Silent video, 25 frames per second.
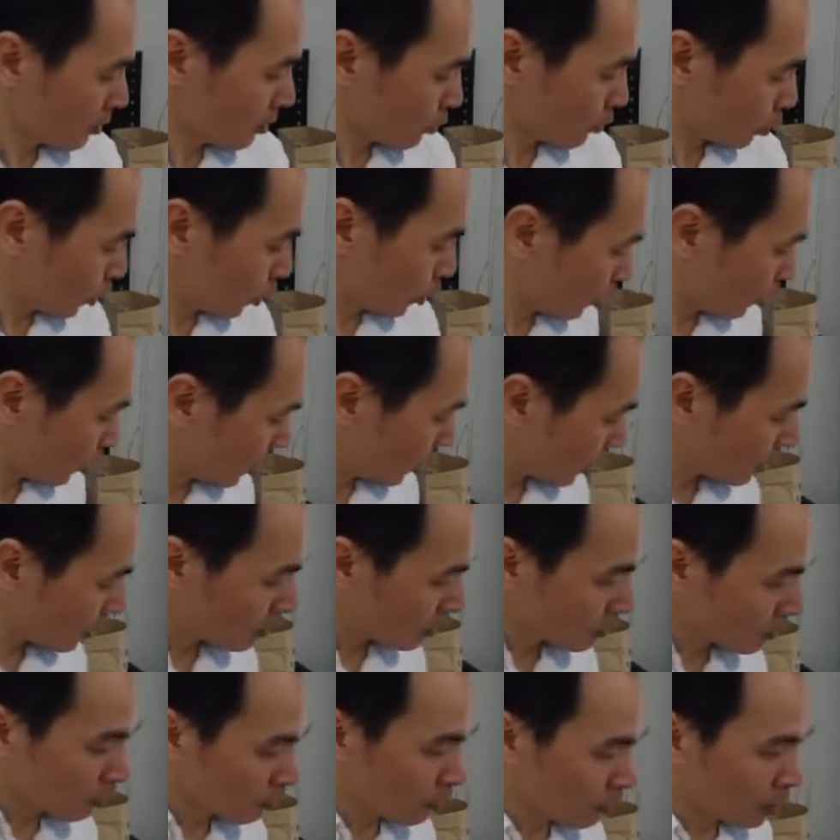如果
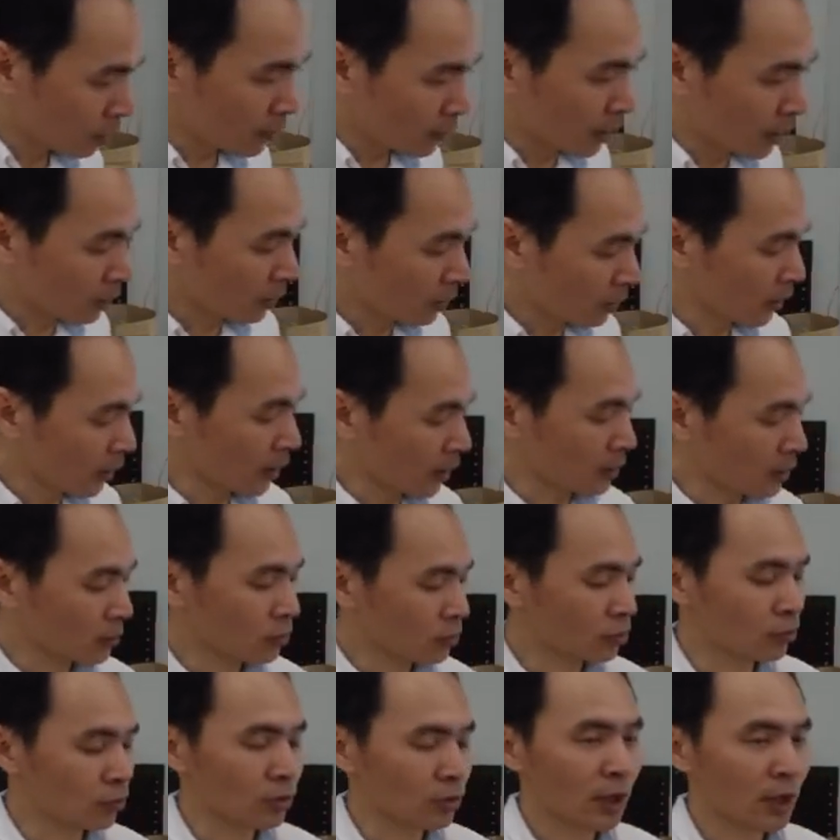我们会
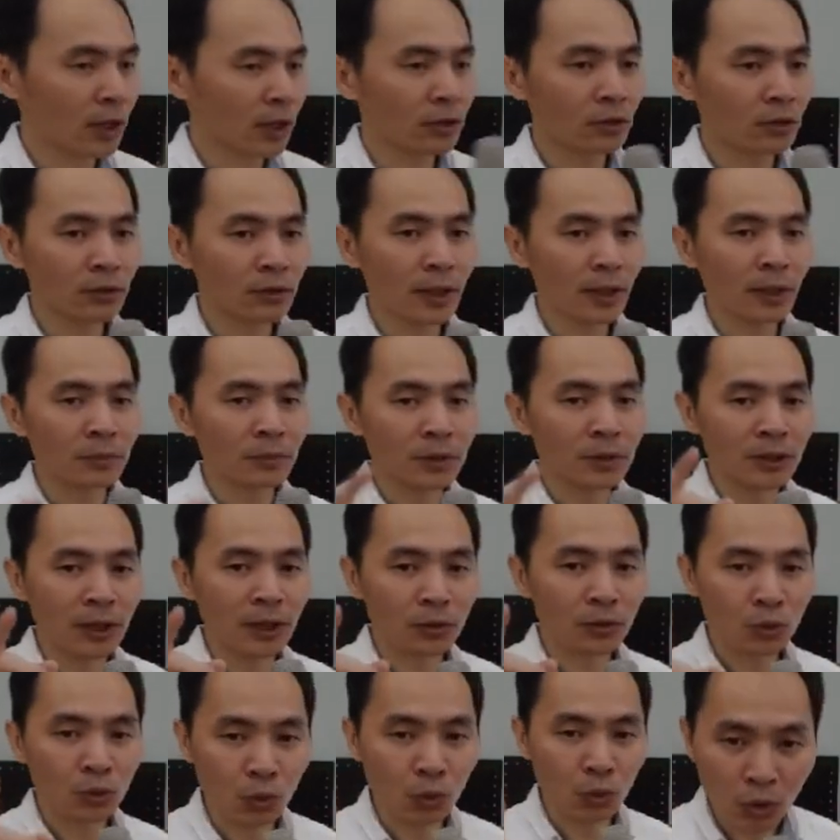需要用到比
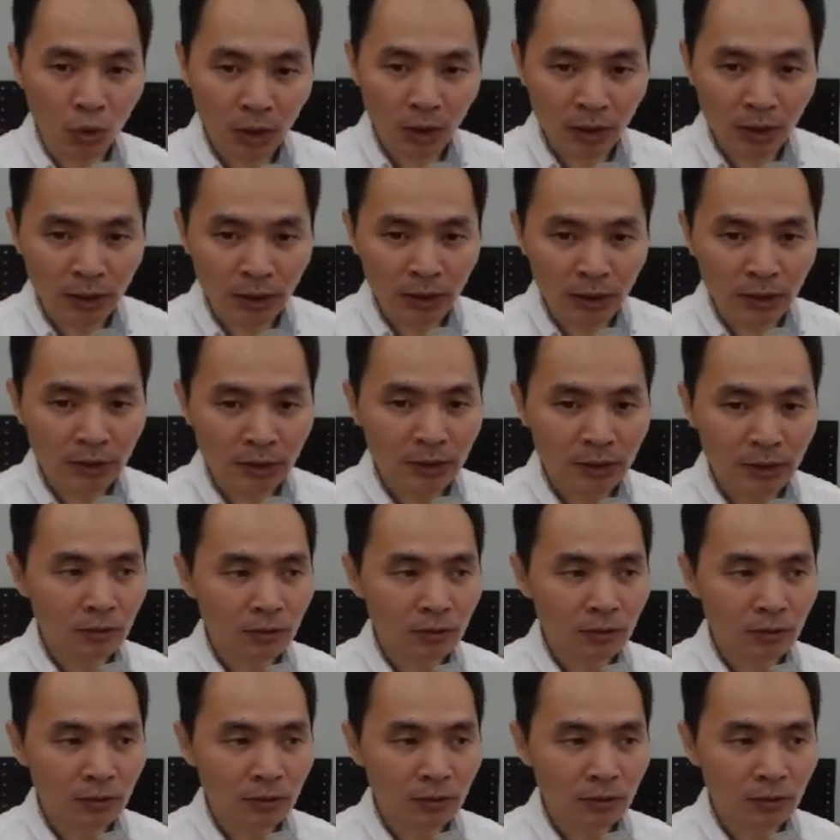较多个